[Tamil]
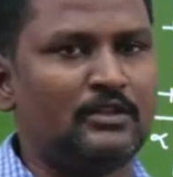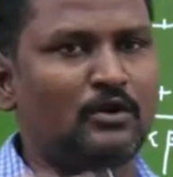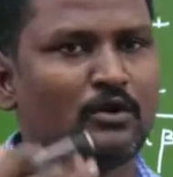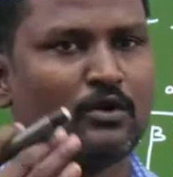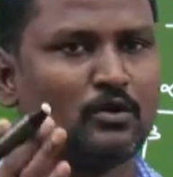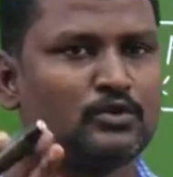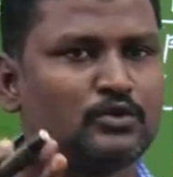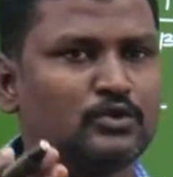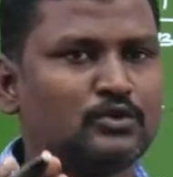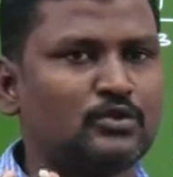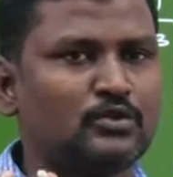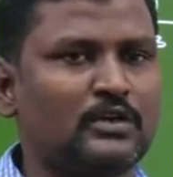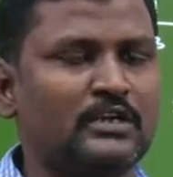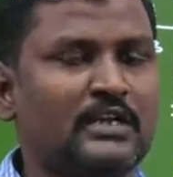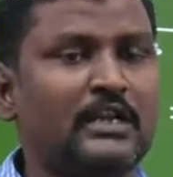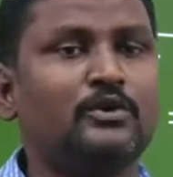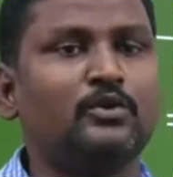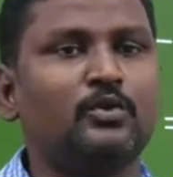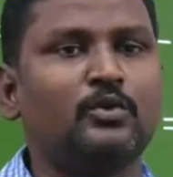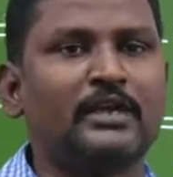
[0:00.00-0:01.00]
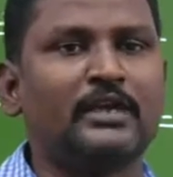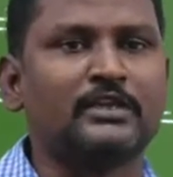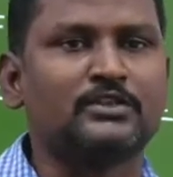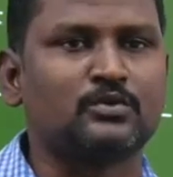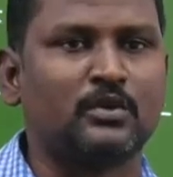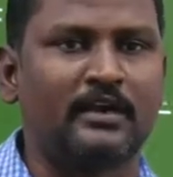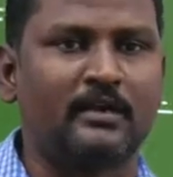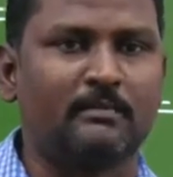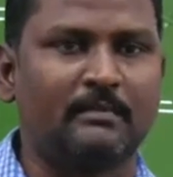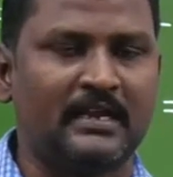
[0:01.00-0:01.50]
ஏதோ ரூட்ஸ்னு சொல்லிட்டுனா டூ எக்ஸ்
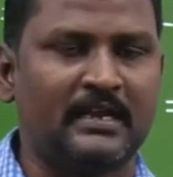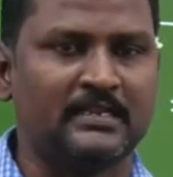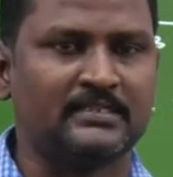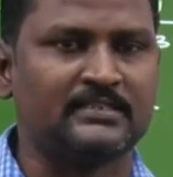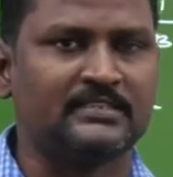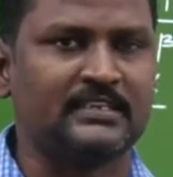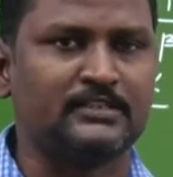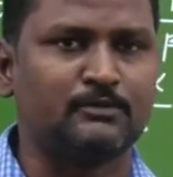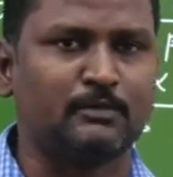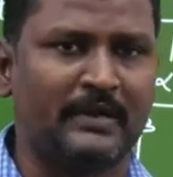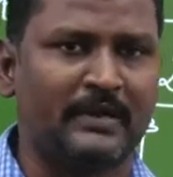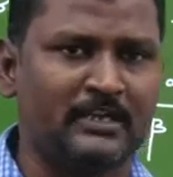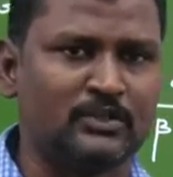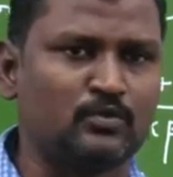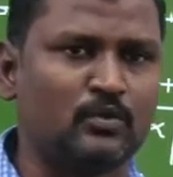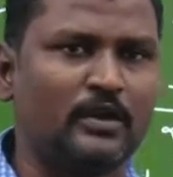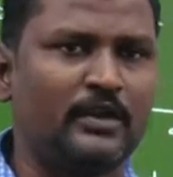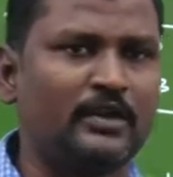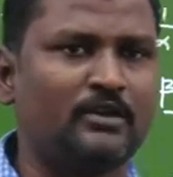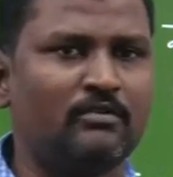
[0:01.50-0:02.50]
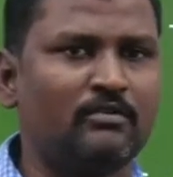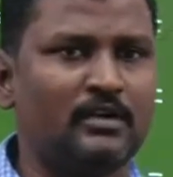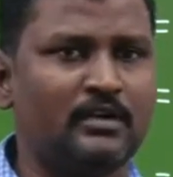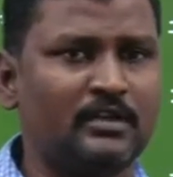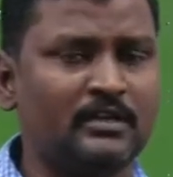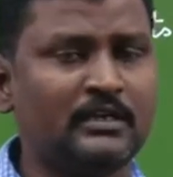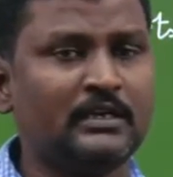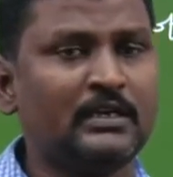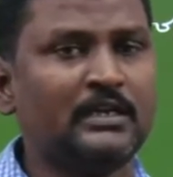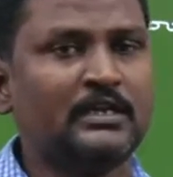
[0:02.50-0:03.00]
ஸ்கொயர் மைனஸ் எக்ஸ் மைனஸ் ஒன் ஈக்குவல்
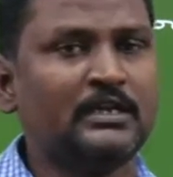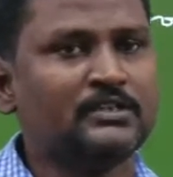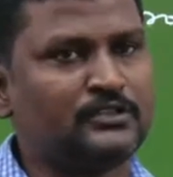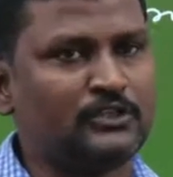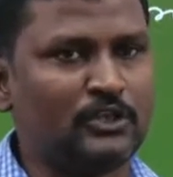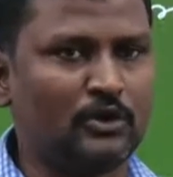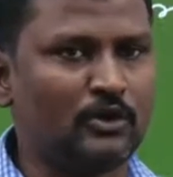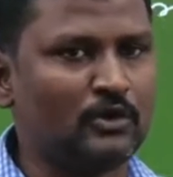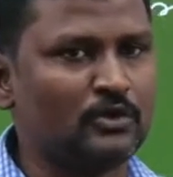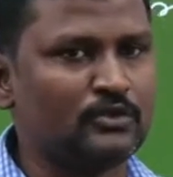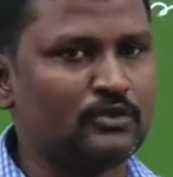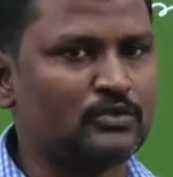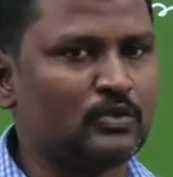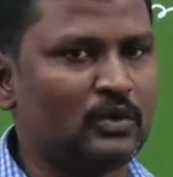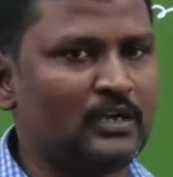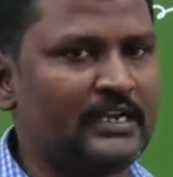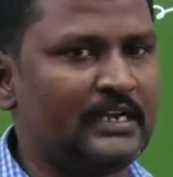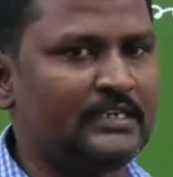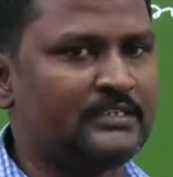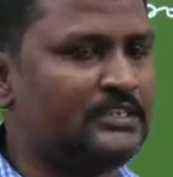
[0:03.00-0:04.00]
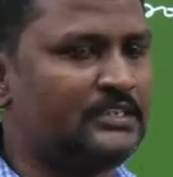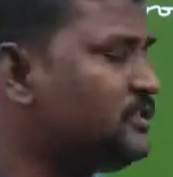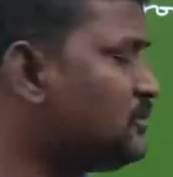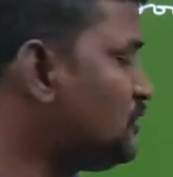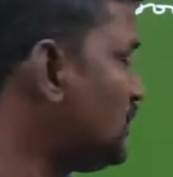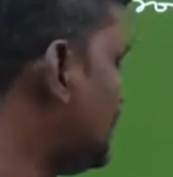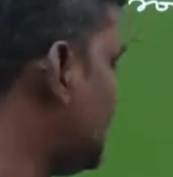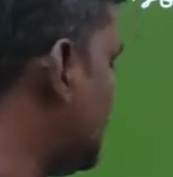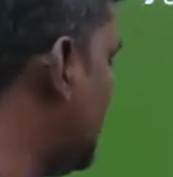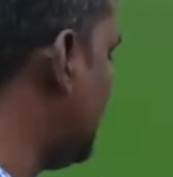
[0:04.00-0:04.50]
டு ஜீரோக்குன்னு சொல்லியாச்சு
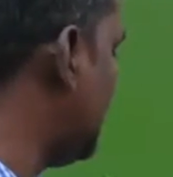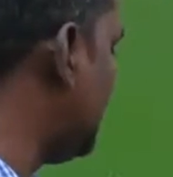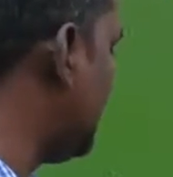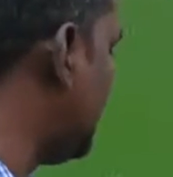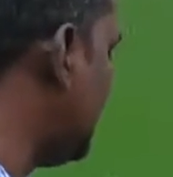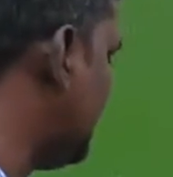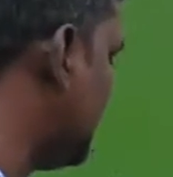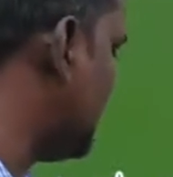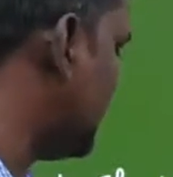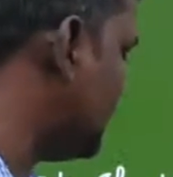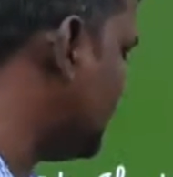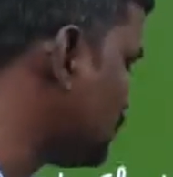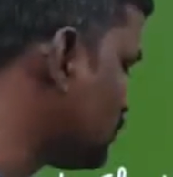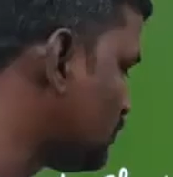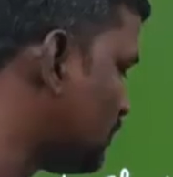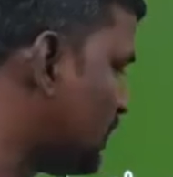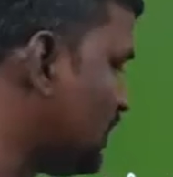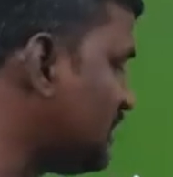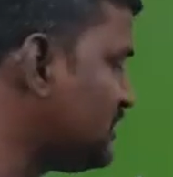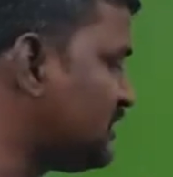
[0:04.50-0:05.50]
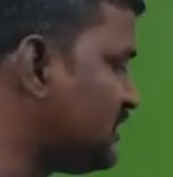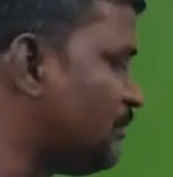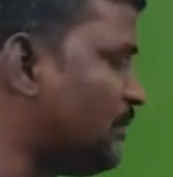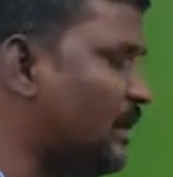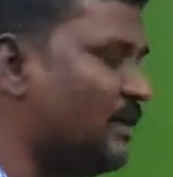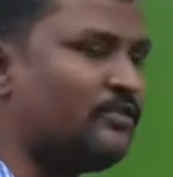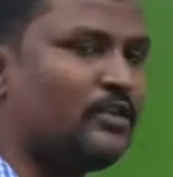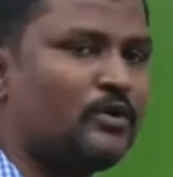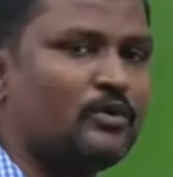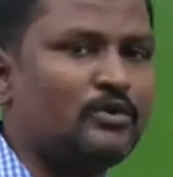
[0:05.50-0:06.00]
ஸோ அதனால் இங்கே நீங்கள் என்ன யூஸ் பண்ணால் சம்
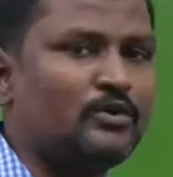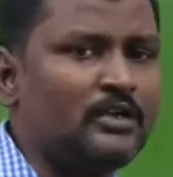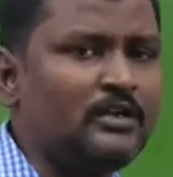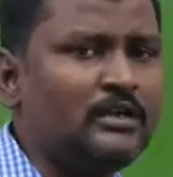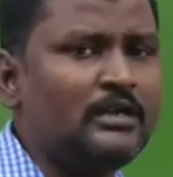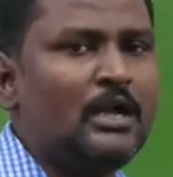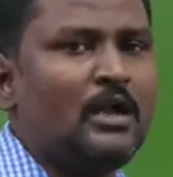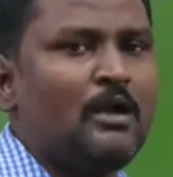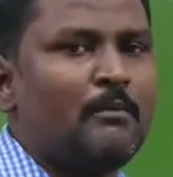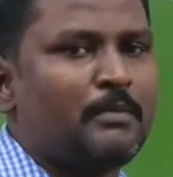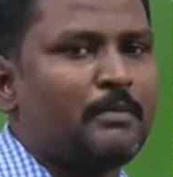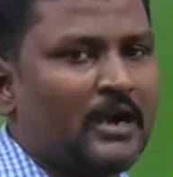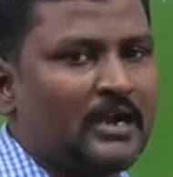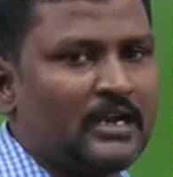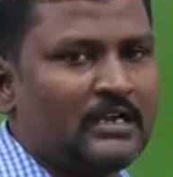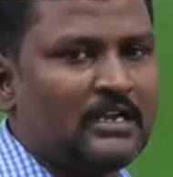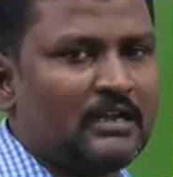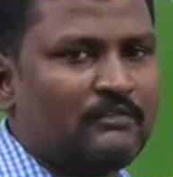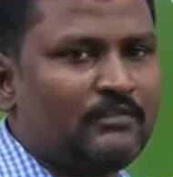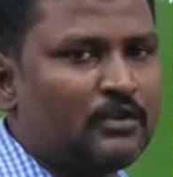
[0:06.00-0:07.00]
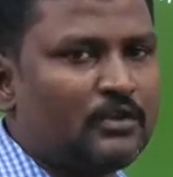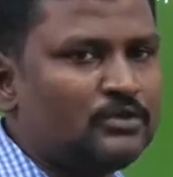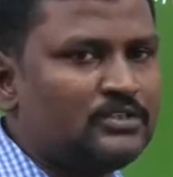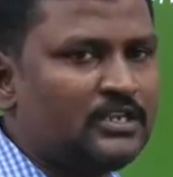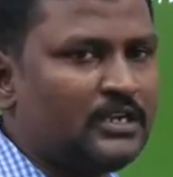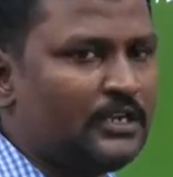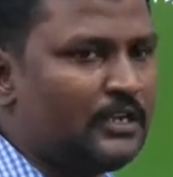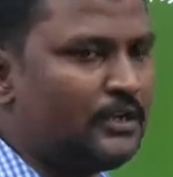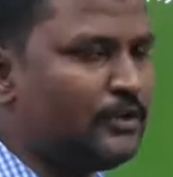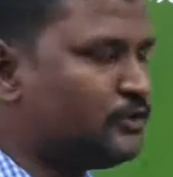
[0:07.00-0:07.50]
ஆஃப் த ரூட்டு ப்ராடக்ட் ஆஃப் த
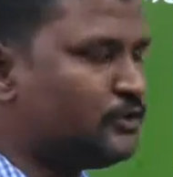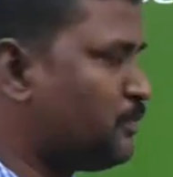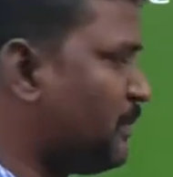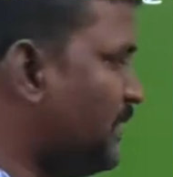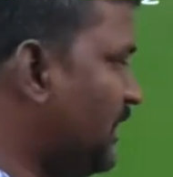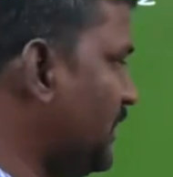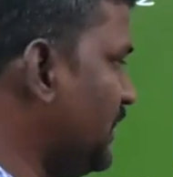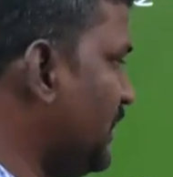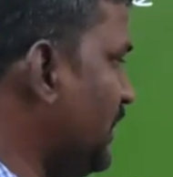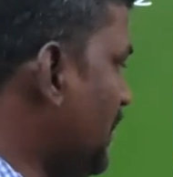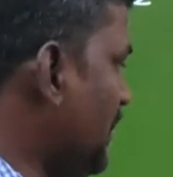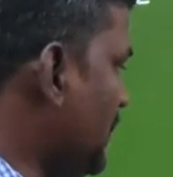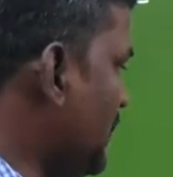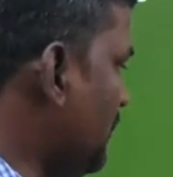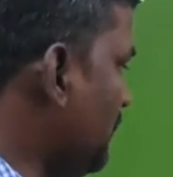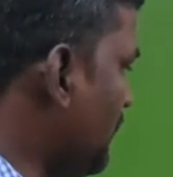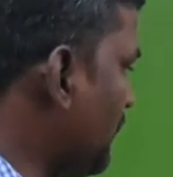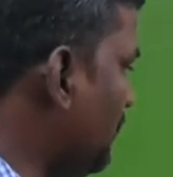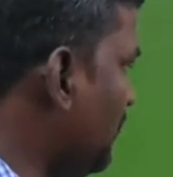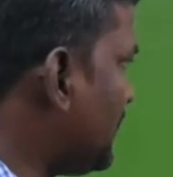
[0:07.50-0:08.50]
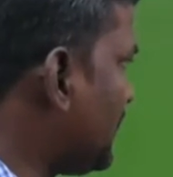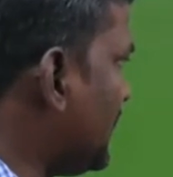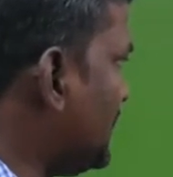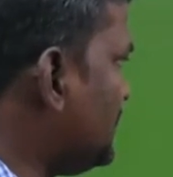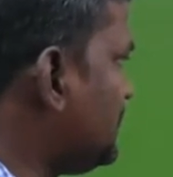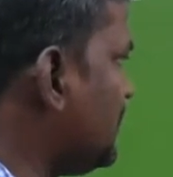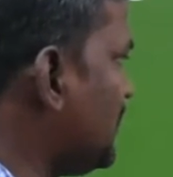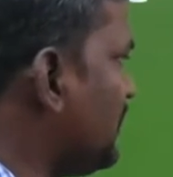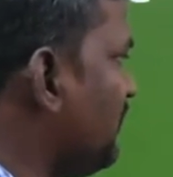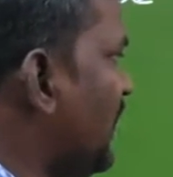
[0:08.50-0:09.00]
ரூட்ஸை நீங்கள் யூஸ் பண்ணீங்க இப்போ நம்மளுக்கு
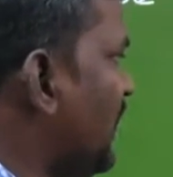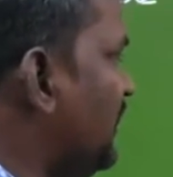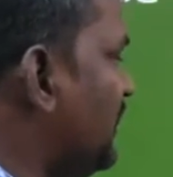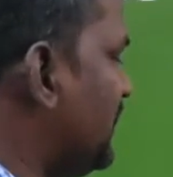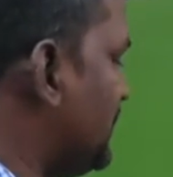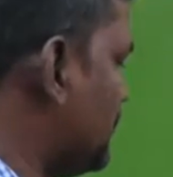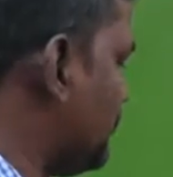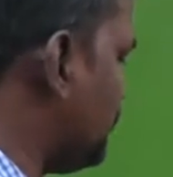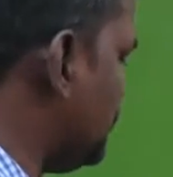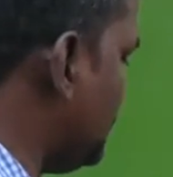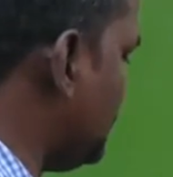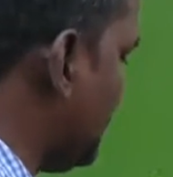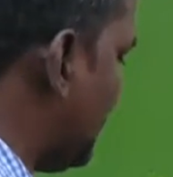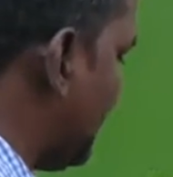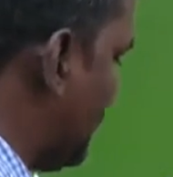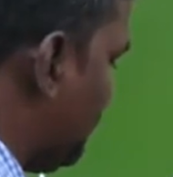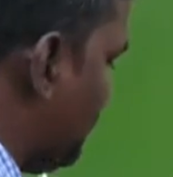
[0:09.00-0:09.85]
கிடைச்சிக்கிற வேல்யூ எடுத்துகிட்டு வந்து இதில்